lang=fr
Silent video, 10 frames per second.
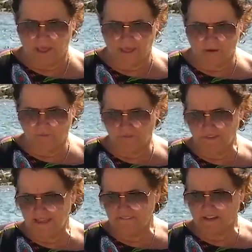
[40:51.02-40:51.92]
Et on
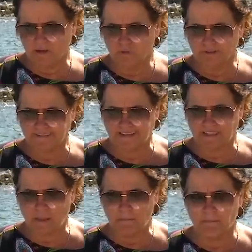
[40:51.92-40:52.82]
finit avec
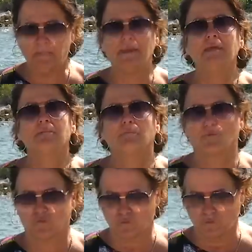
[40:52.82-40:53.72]
Lucette May.
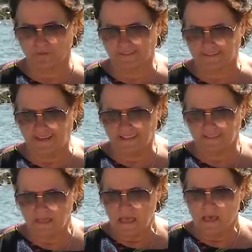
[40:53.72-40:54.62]
Bonjour,
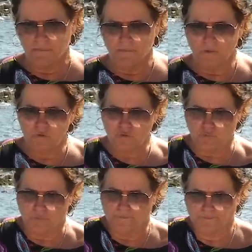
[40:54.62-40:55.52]
Lucette.
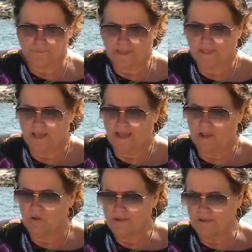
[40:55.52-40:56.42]
Bonjour.
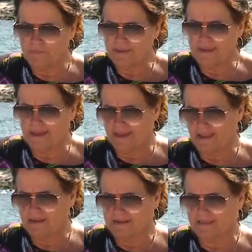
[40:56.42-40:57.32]
Elle a une amie à
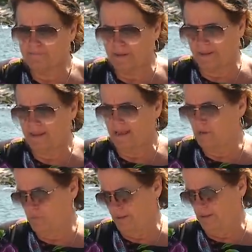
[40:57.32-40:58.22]
elle qui peint à
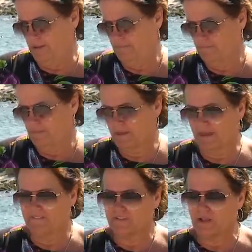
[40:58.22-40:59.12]
l'huile
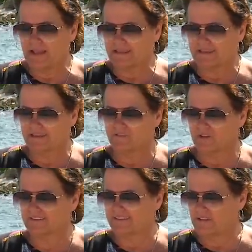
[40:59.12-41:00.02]
avec de l'alkyde
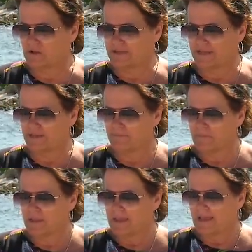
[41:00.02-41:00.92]
de sennelier.
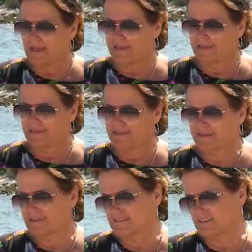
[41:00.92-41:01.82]
Et
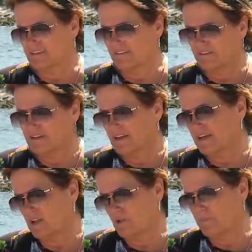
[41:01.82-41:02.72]
qu'est-ce que ça fait quand
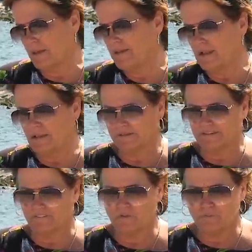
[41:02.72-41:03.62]
elle le peint? Euh, ça fait